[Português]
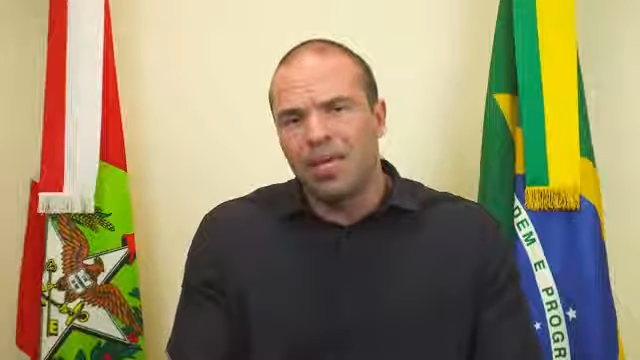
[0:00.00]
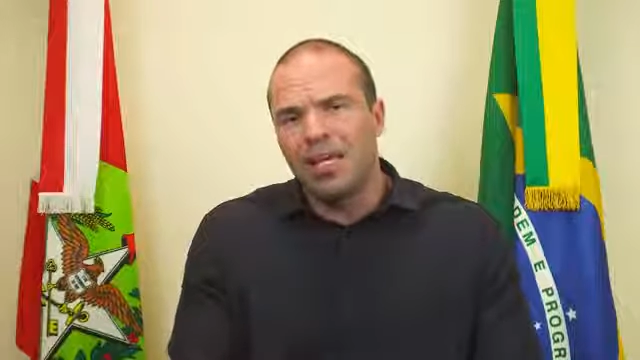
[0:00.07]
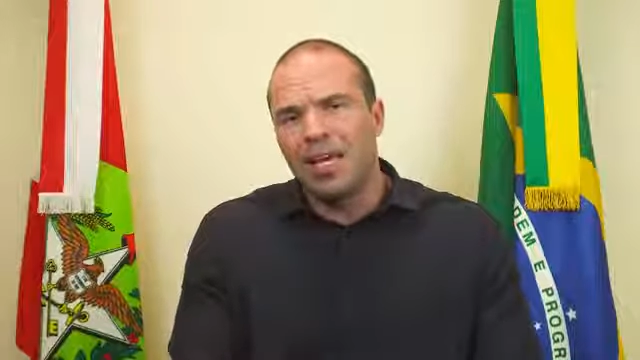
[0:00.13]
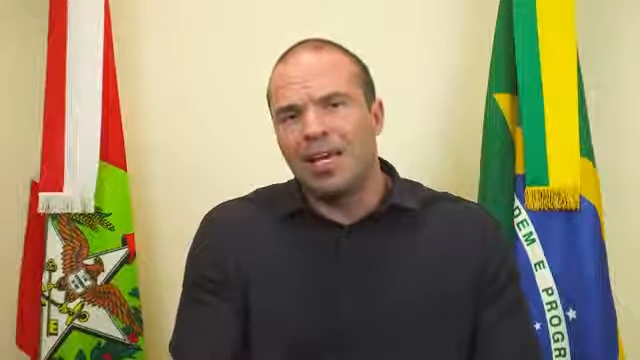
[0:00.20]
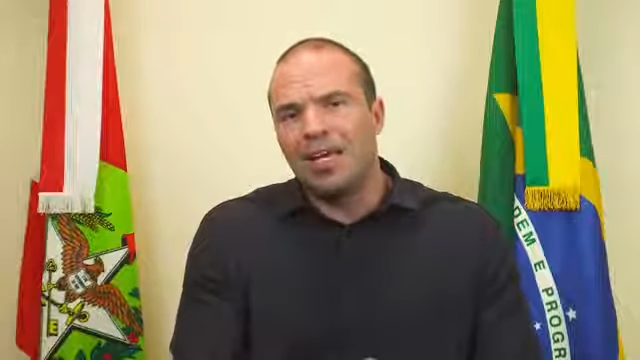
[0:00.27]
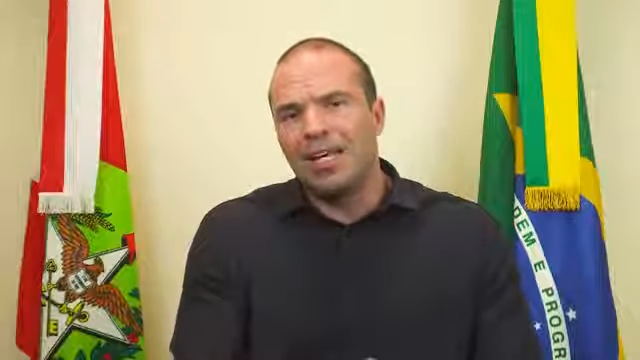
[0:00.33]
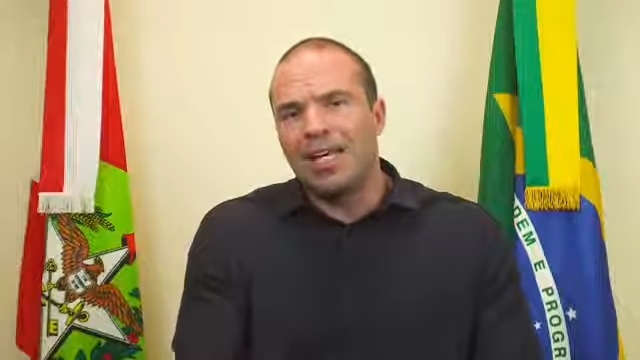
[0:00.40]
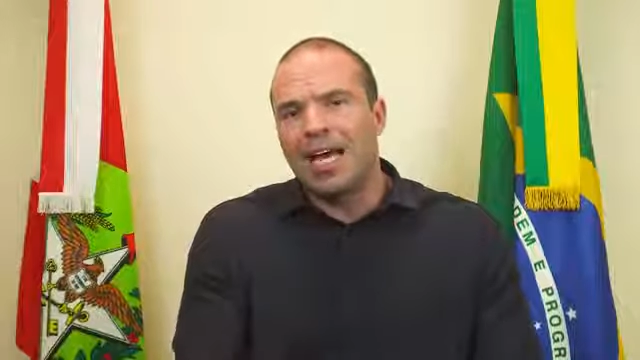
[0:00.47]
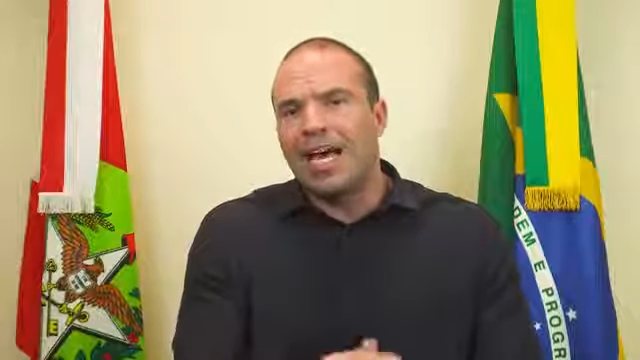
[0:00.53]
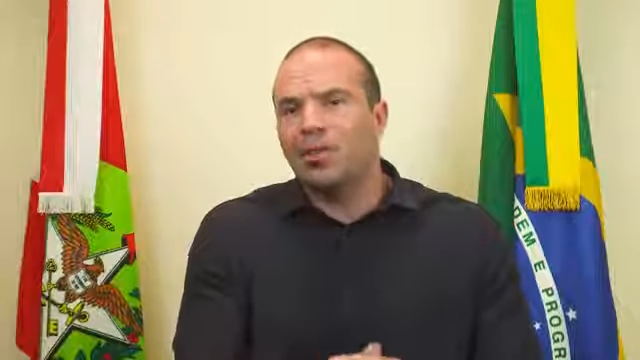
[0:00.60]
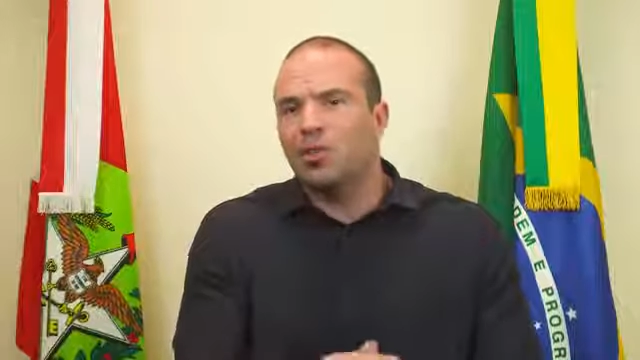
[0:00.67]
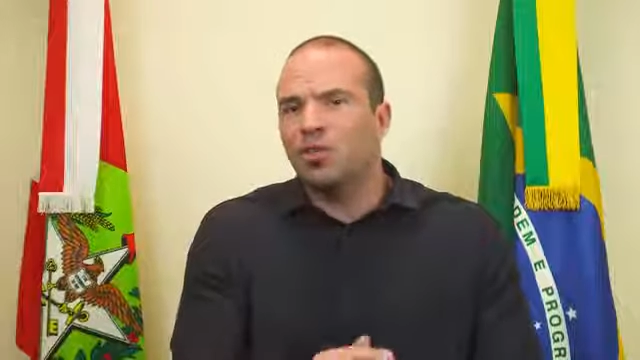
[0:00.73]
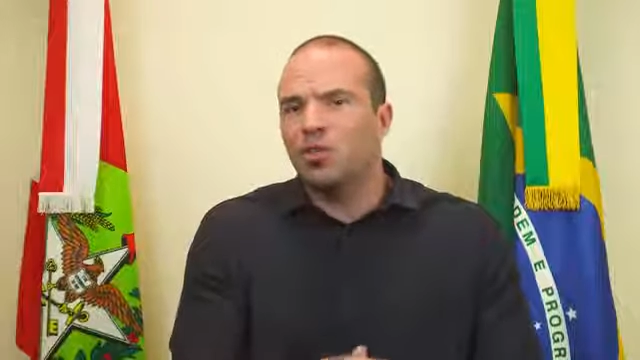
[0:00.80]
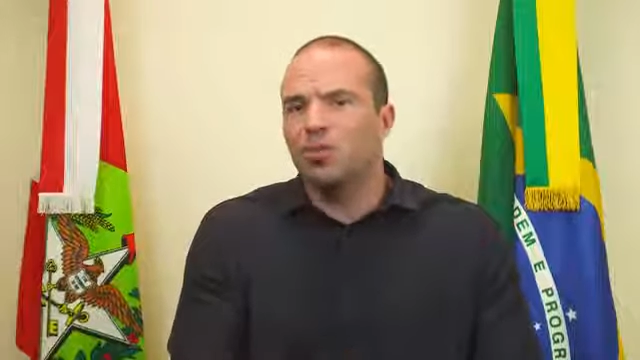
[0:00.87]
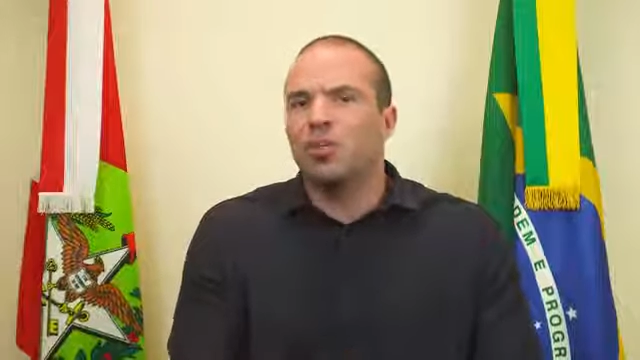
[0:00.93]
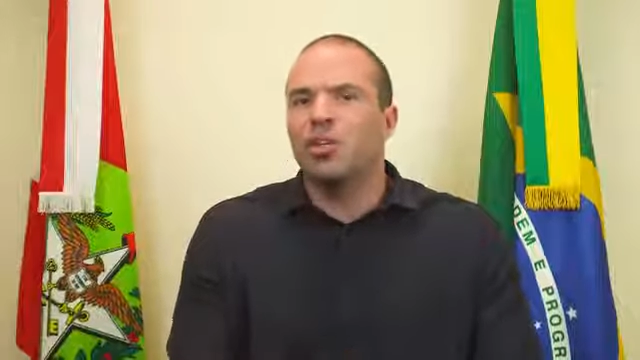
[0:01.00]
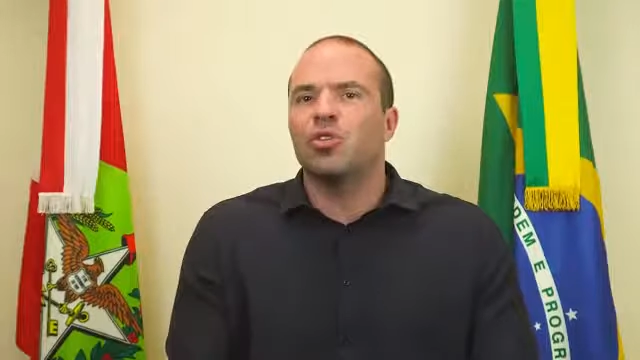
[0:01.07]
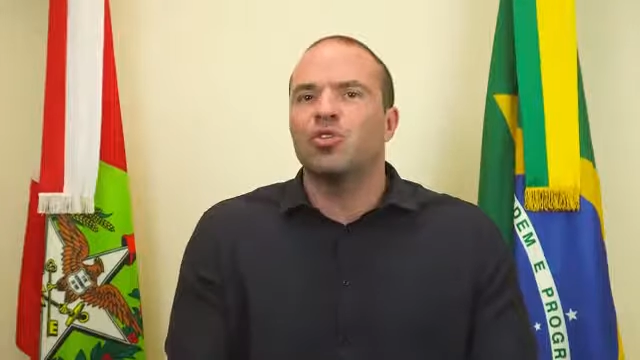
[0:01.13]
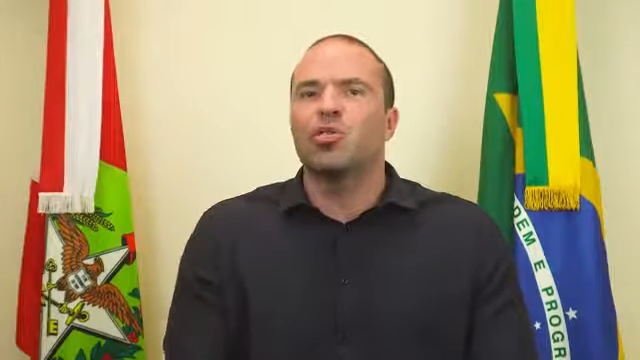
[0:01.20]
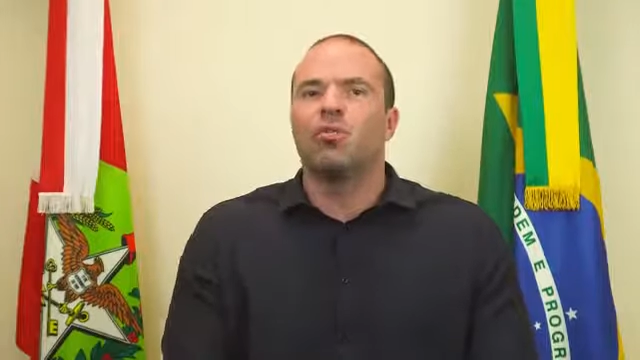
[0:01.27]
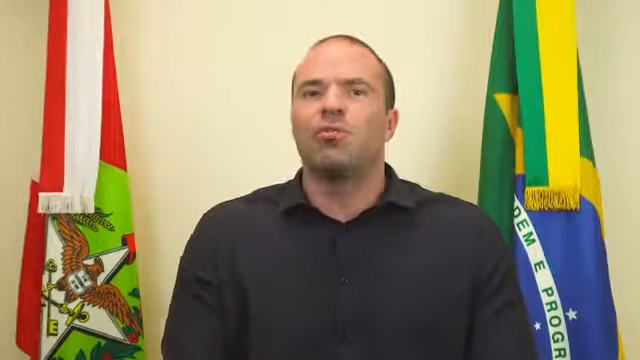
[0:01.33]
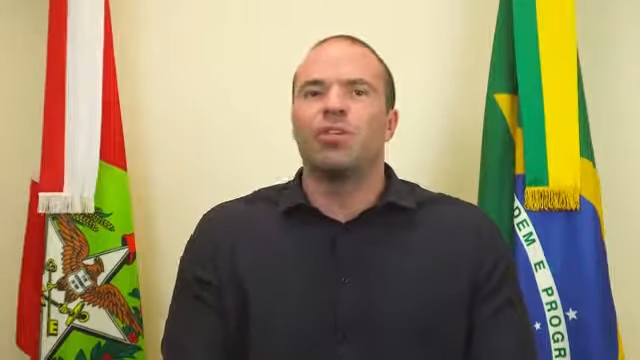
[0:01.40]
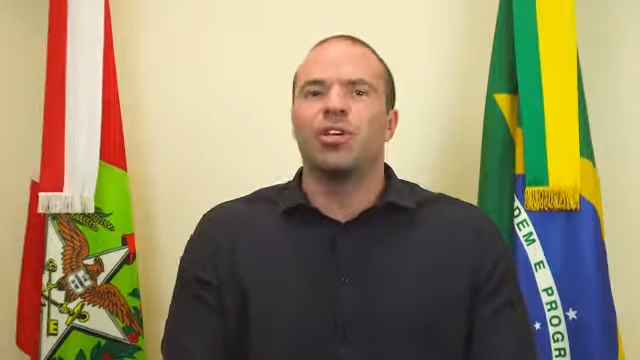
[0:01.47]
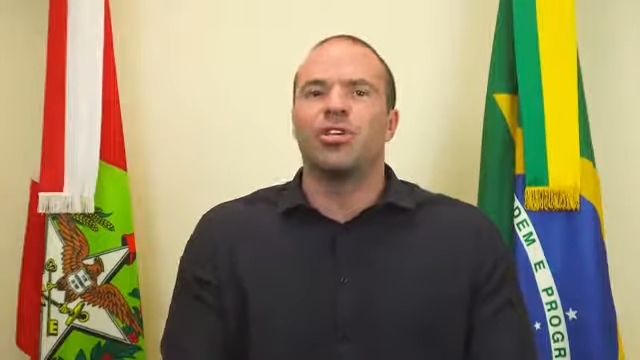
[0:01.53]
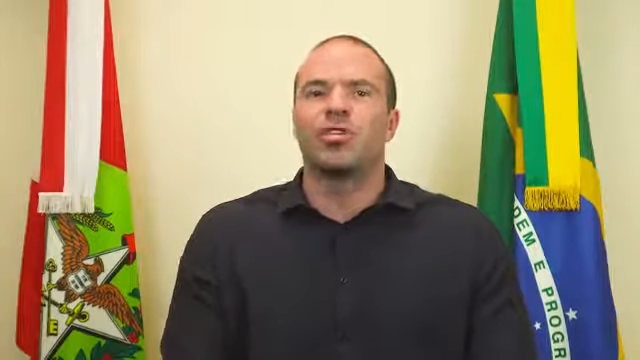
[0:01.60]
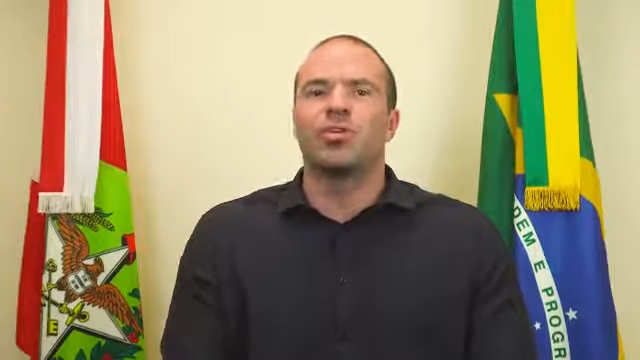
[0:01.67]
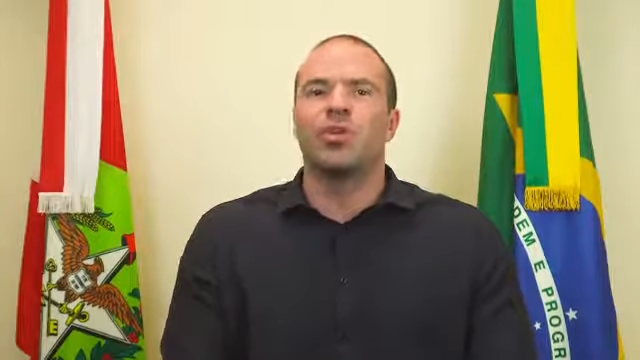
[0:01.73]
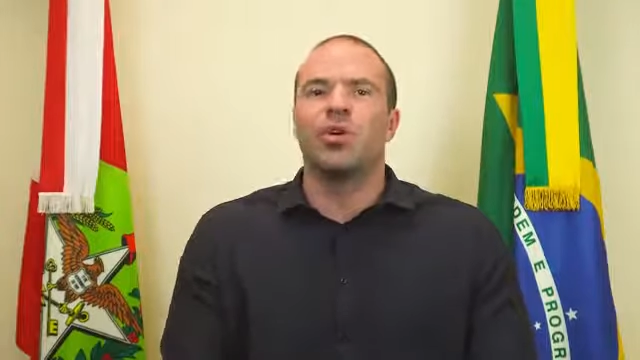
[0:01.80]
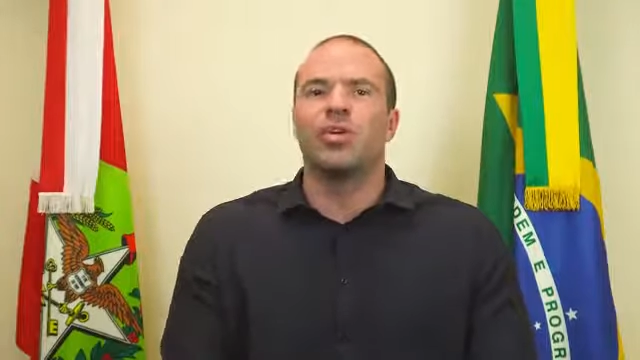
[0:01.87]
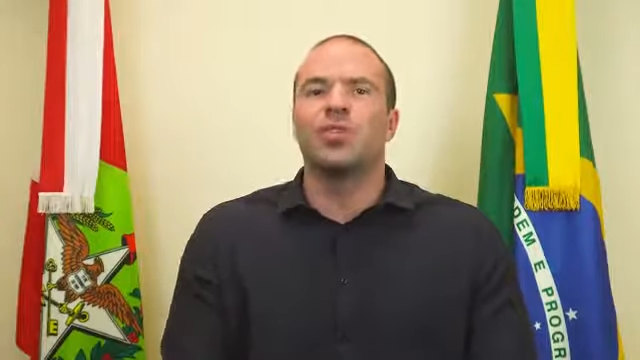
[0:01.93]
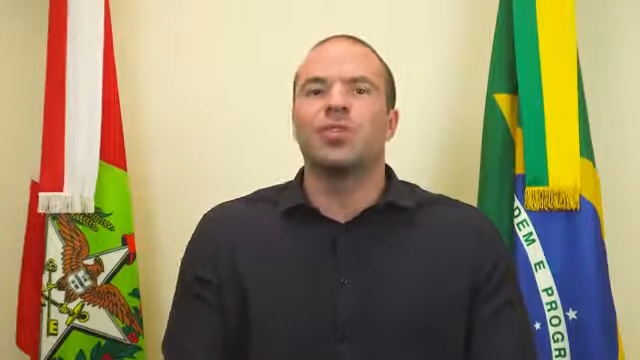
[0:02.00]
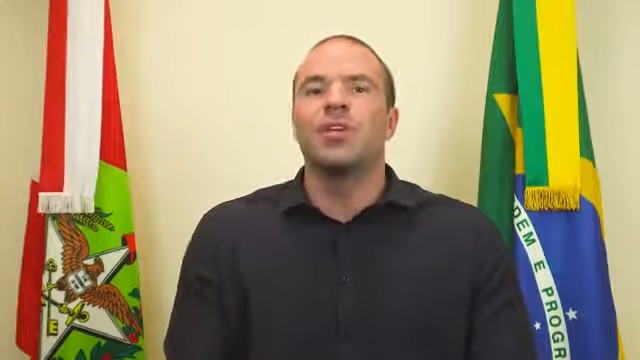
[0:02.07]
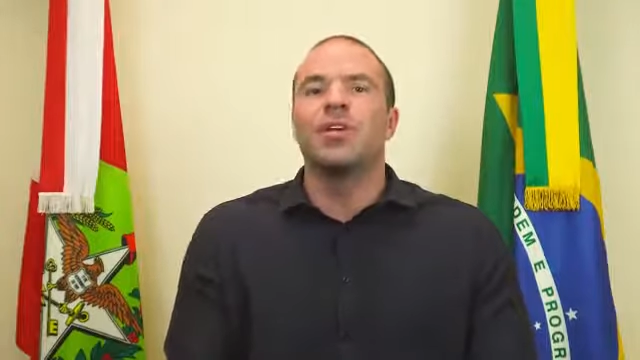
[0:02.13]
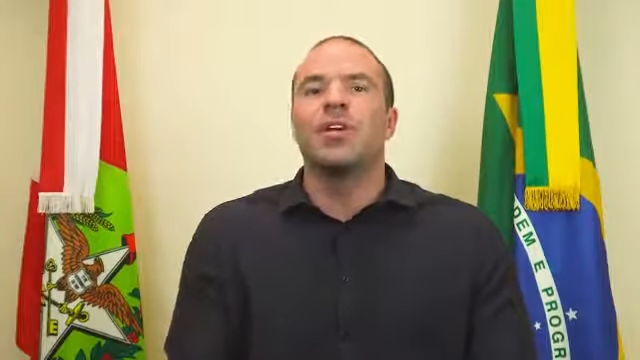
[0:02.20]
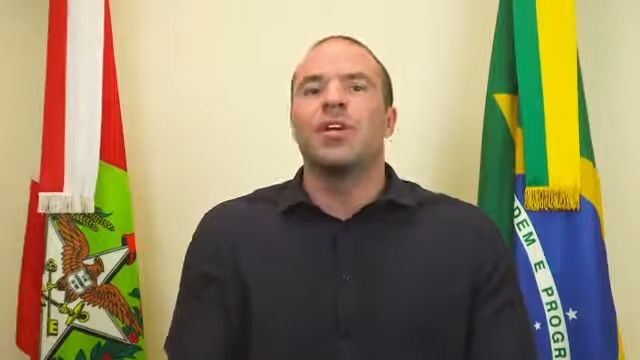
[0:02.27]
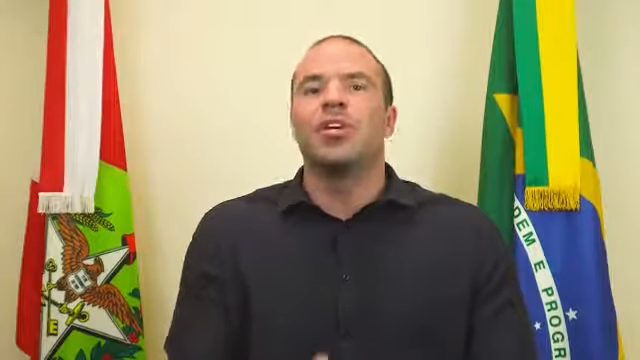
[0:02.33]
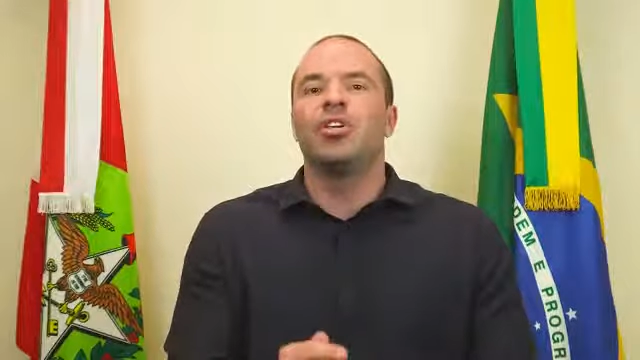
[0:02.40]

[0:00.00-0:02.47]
e alinhado às minhas convicções